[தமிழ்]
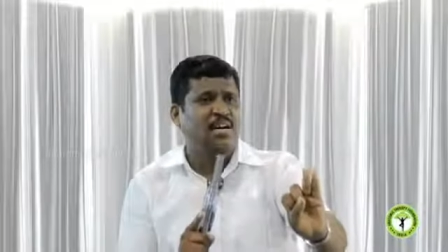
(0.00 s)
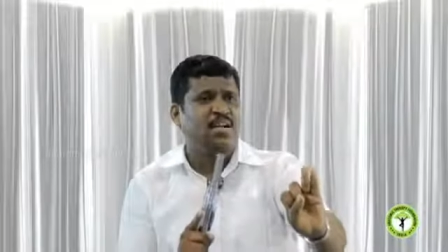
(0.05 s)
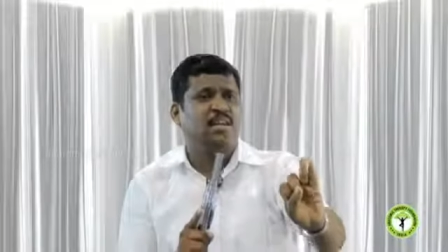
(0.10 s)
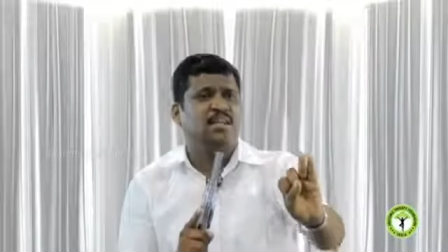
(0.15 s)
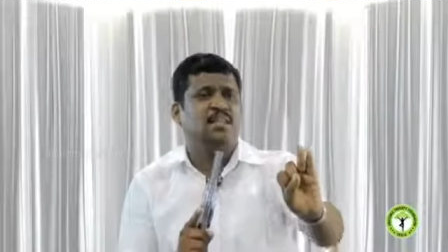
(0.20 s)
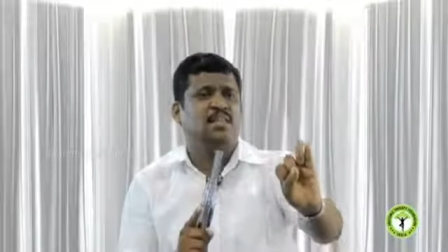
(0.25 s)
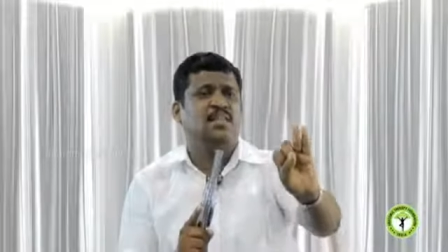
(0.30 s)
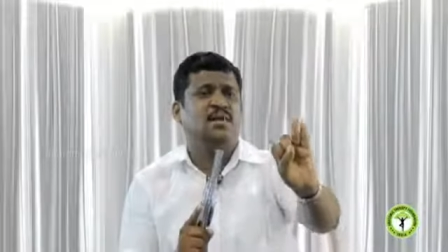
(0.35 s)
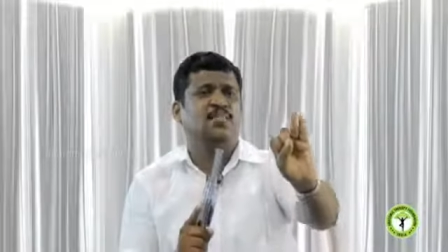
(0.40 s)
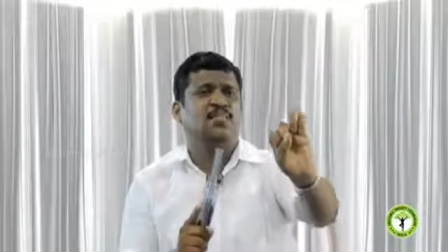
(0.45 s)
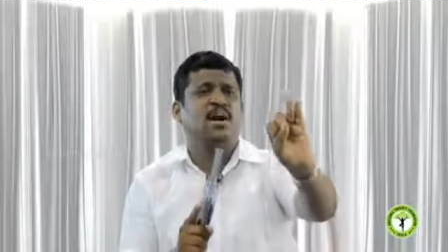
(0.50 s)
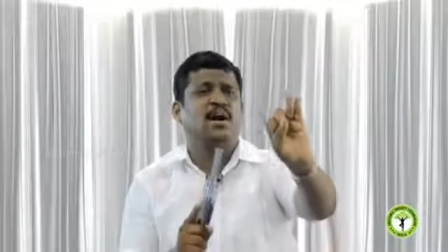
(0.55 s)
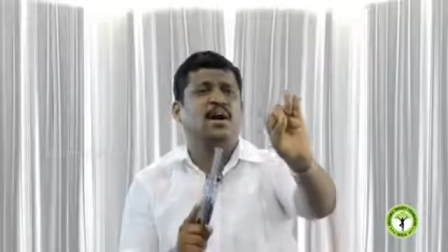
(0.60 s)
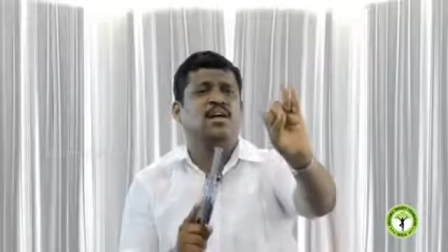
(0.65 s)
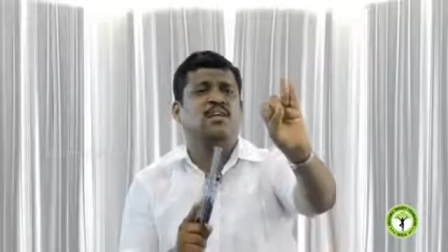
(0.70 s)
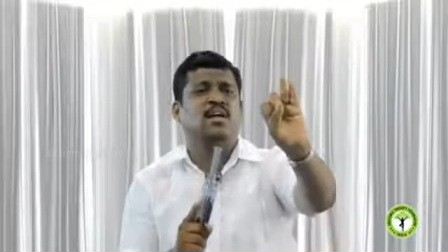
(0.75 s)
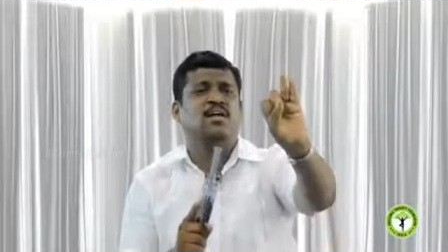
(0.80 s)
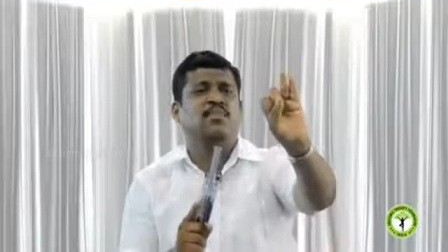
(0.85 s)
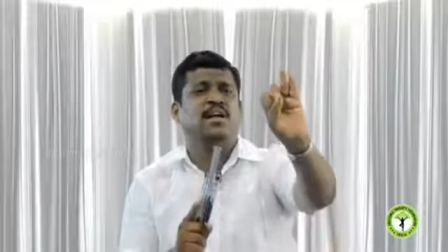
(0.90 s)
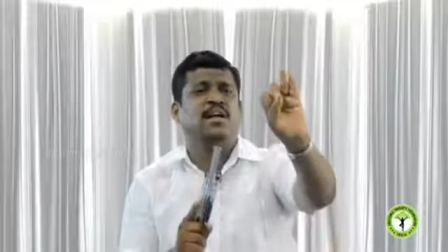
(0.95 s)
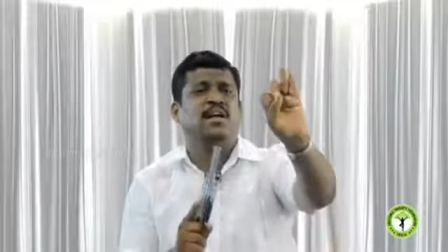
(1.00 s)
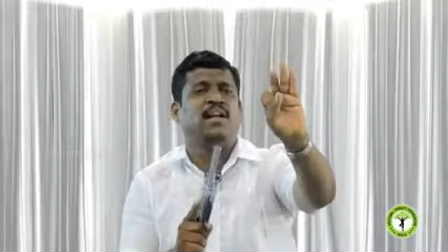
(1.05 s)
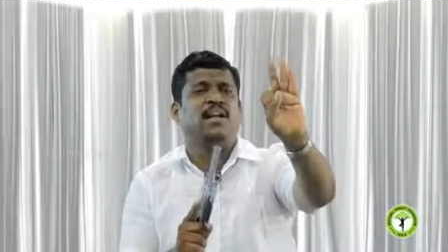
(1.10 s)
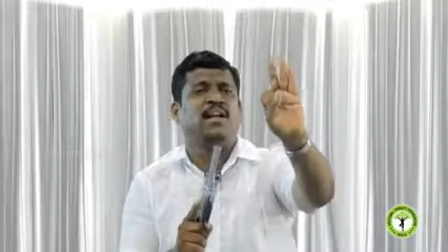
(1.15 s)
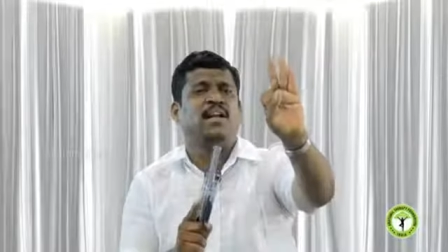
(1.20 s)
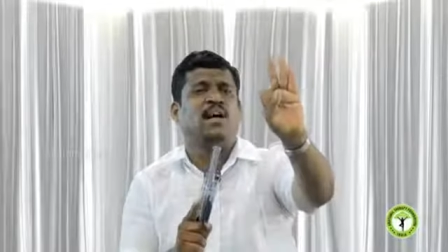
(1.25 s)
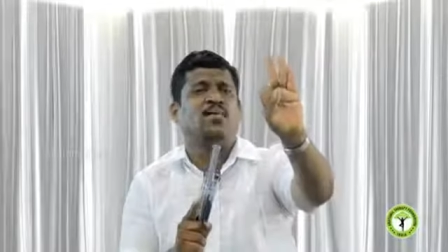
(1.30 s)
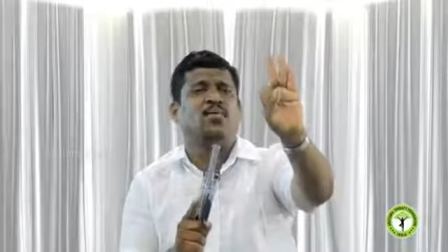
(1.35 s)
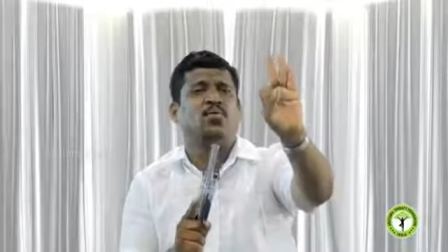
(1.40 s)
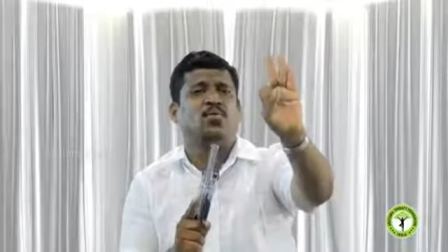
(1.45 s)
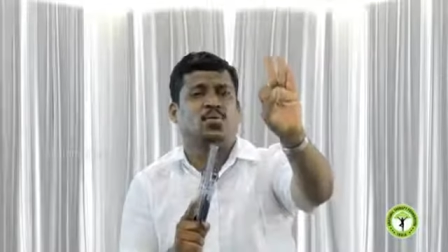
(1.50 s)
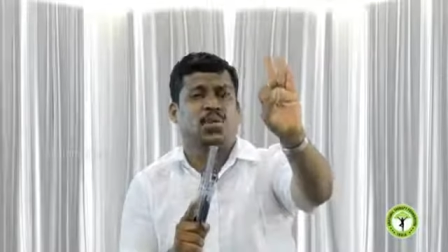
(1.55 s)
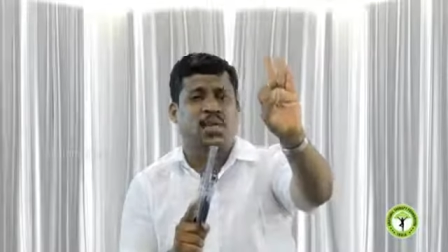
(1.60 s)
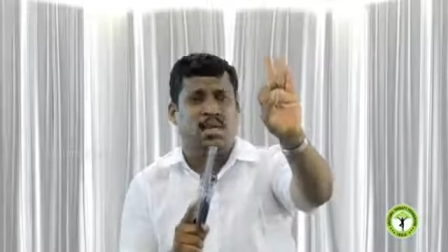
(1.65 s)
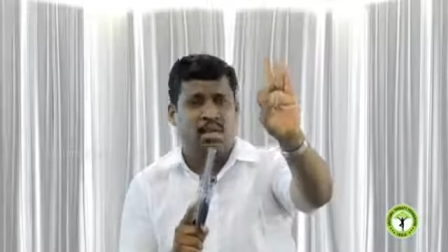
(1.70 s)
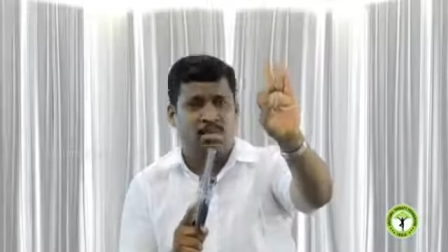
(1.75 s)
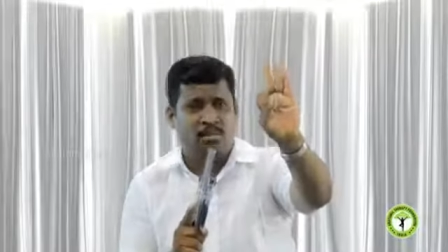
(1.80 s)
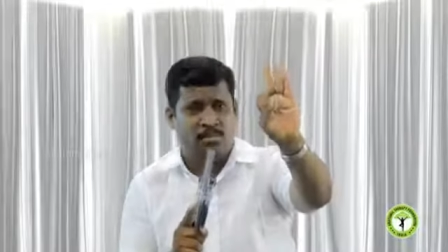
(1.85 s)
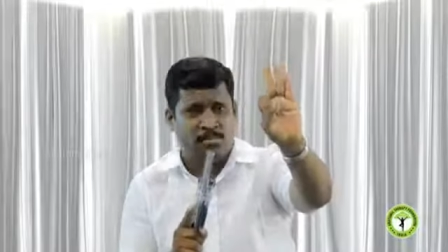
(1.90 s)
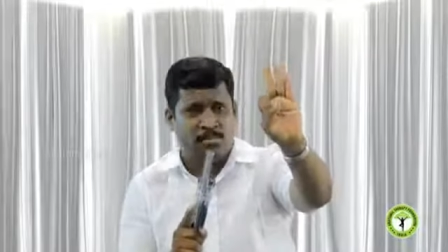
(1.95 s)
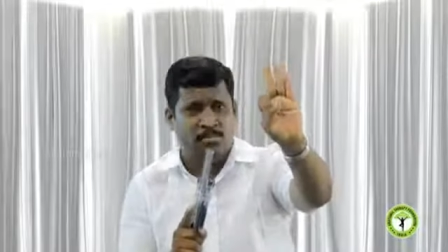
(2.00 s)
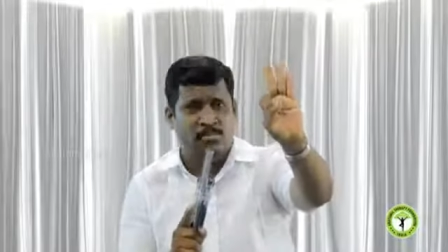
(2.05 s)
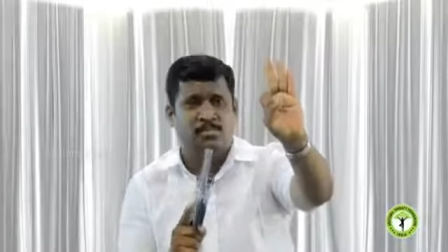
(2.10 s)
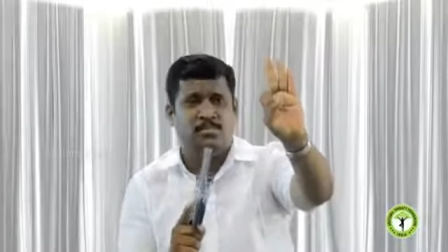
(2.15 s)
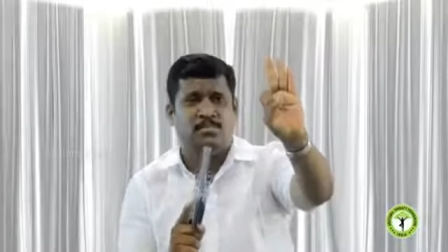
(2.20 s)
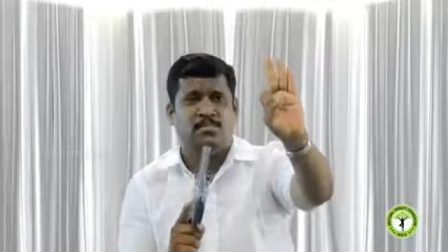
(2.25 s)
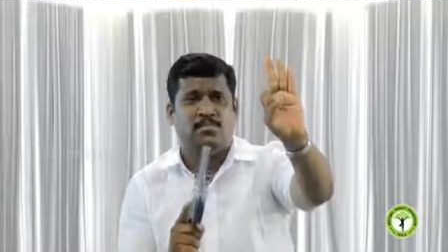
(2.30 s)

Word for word: ரத்தம் ஆட்டோமேட்டிக்காக ஊறிடும்